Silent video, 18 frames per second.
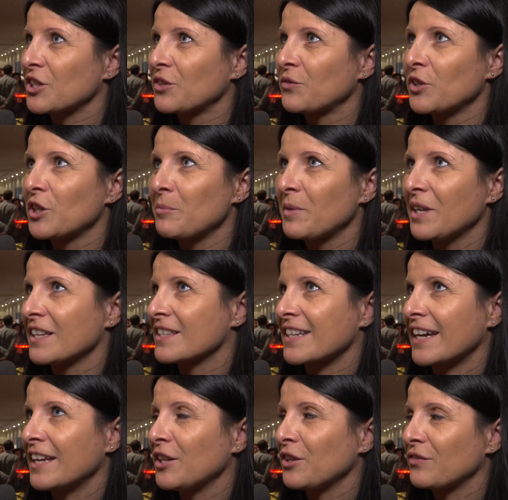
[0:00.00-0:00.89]
Also ich würde mich
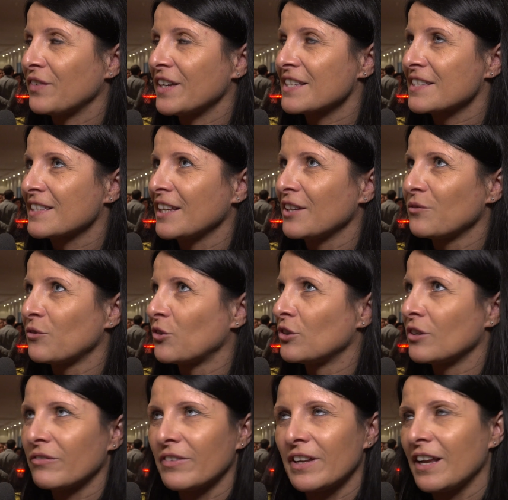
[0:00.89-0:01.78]
jetzt gar nicht festlegen
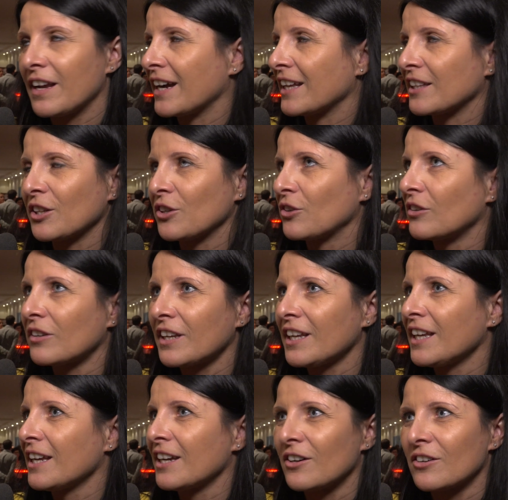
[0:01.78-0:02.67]
wollen auf eine
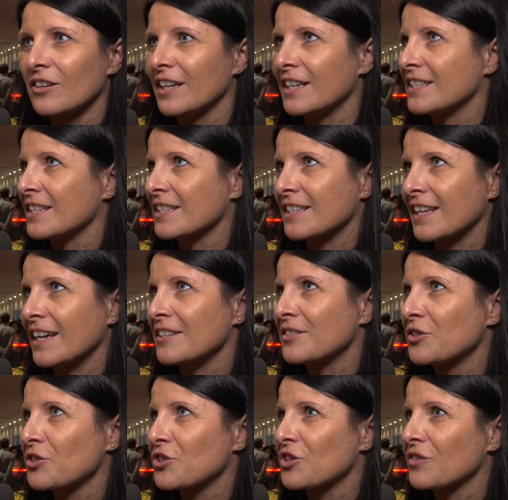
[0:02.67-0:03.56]
Kategorie oder ist jetzt
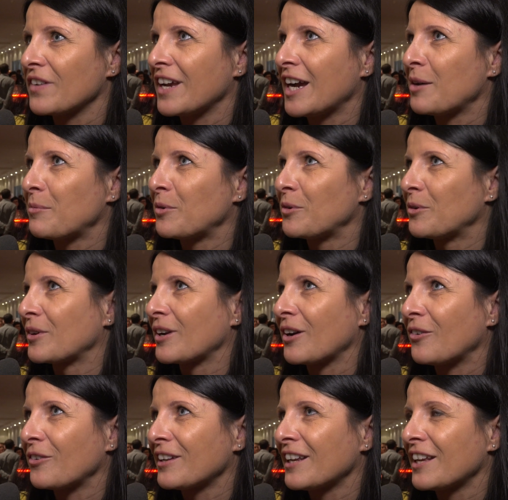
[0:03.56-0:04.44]
klassische Werbung
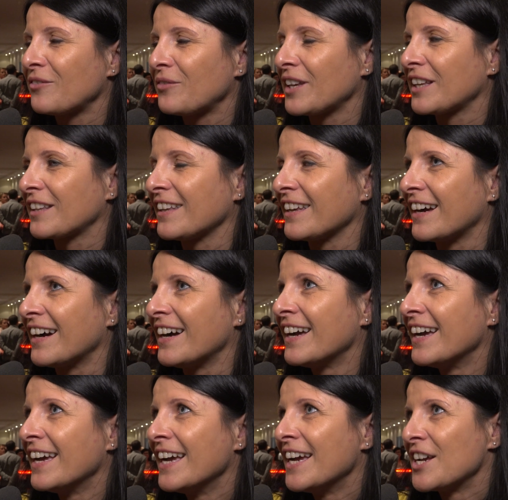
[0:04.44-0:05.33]
oder online wichtiger,
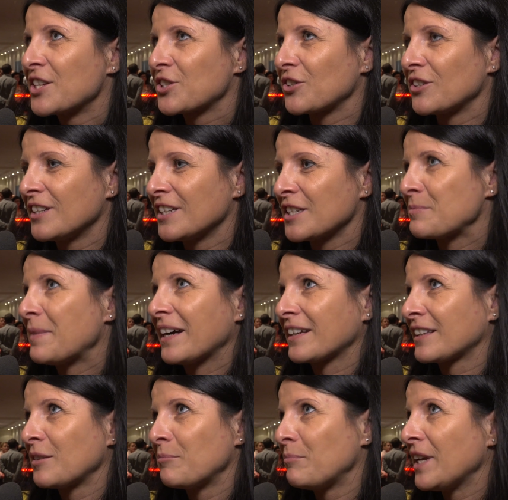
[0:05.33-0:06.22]
sondern es
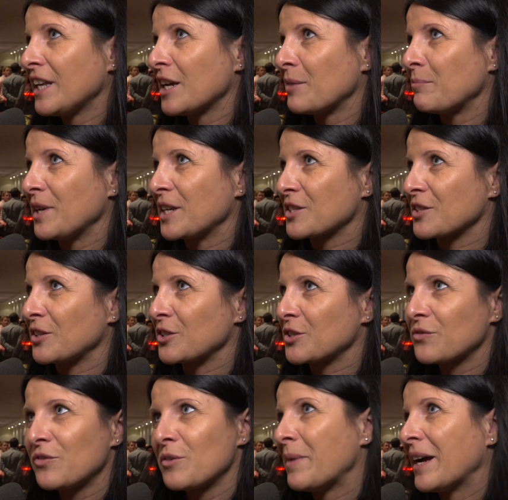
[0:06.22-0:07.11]
macht den Mediamix
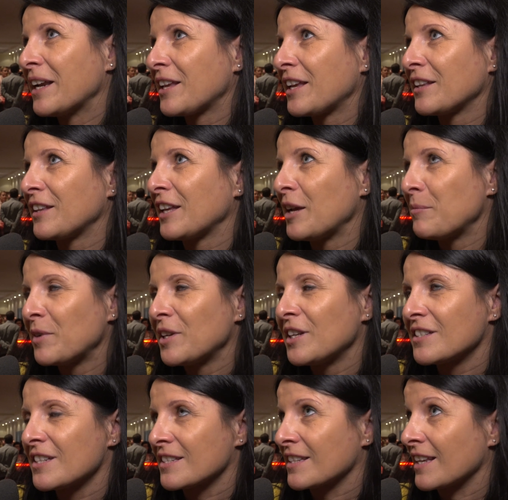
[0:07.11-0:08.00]
aus. Für manche
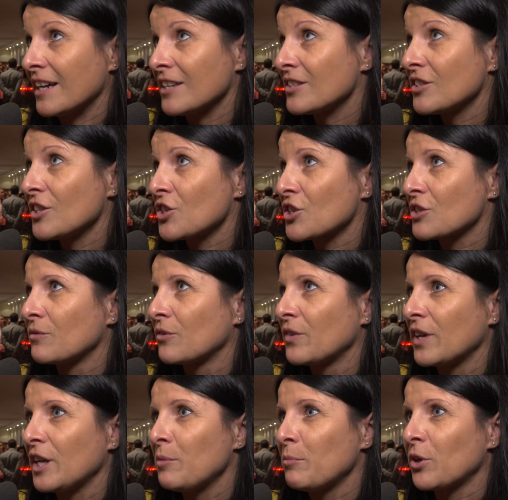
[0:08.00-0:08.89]
Themen ist es klassisch,
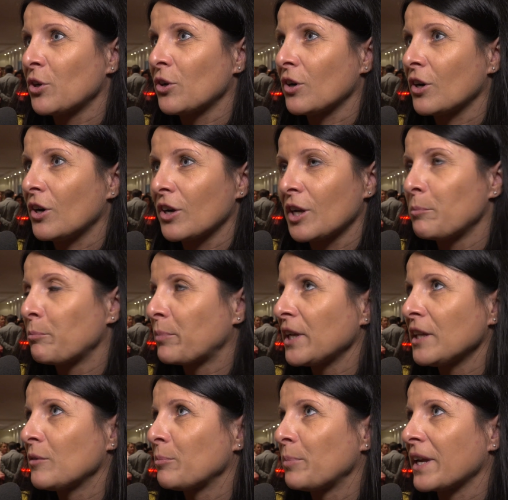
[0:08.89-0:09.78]
wo wir immer noch auch im
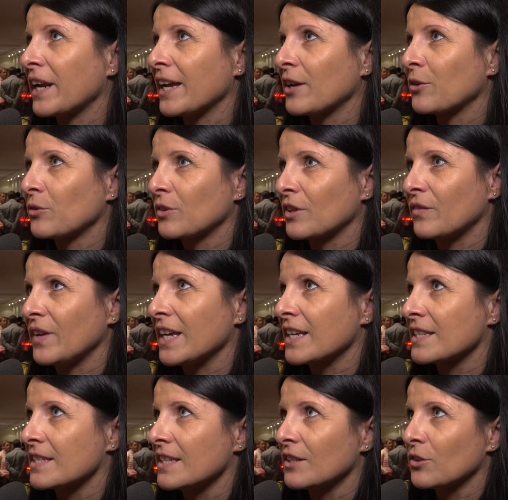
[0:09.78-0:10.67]
Printbereich
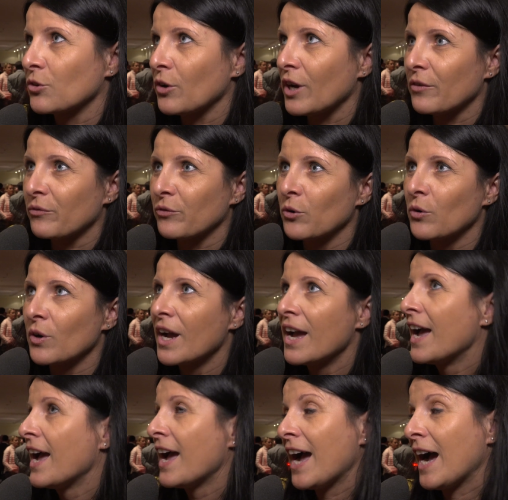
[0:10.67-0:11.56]
unterwegs sind, Hörfunk,
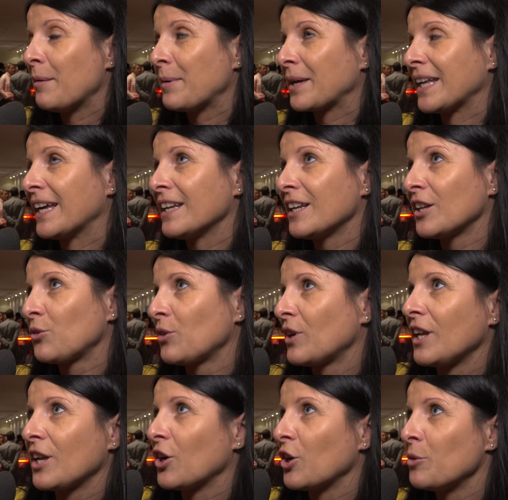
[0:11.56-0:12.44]
aber dann
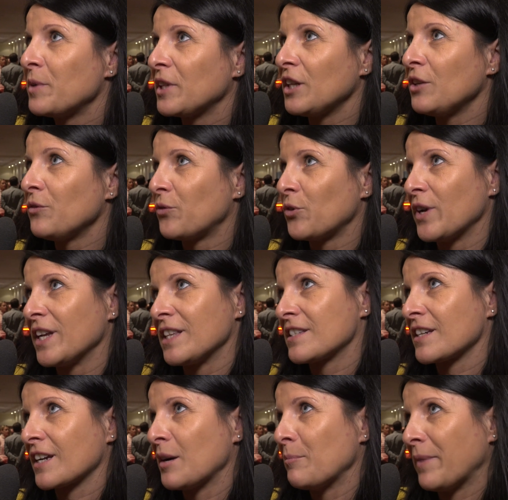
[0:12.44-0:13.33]
natürlich auch mit
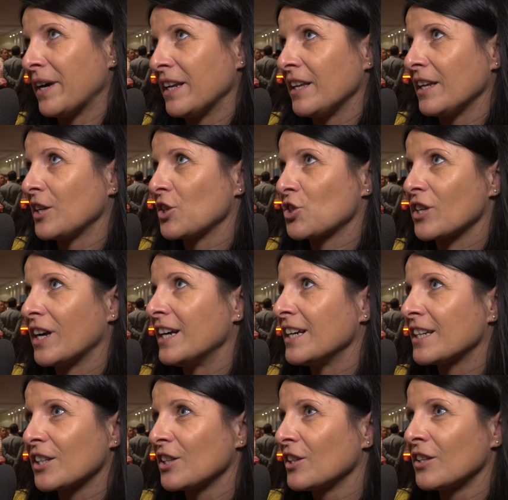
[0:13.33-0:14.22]
Influencer-Kampagnen
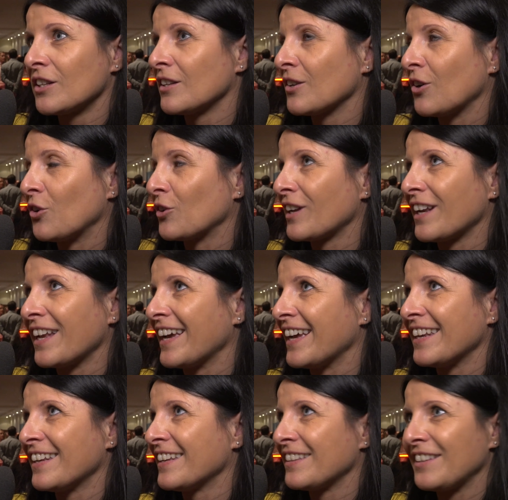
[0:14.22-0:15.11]
gestalten,
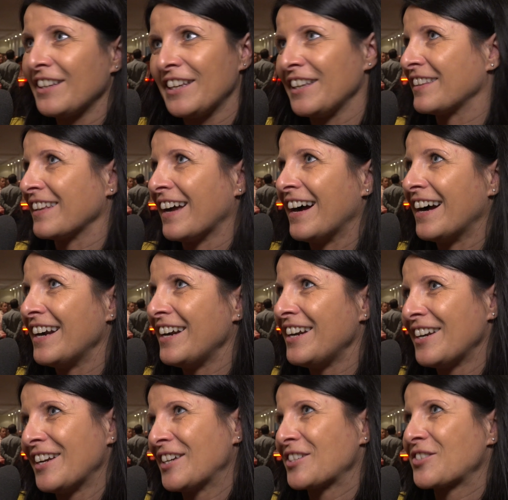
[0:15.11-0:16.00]
online,
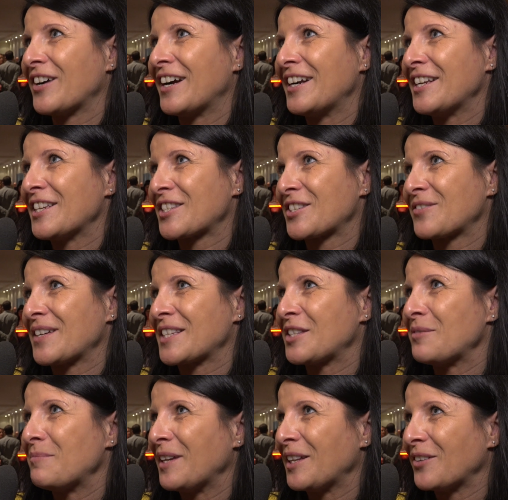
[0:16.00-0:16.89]
digital, also alles,
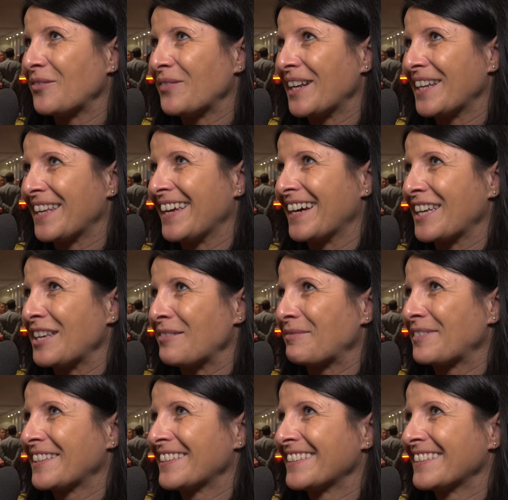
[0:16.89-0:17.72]
was die Medienwelt hergibt.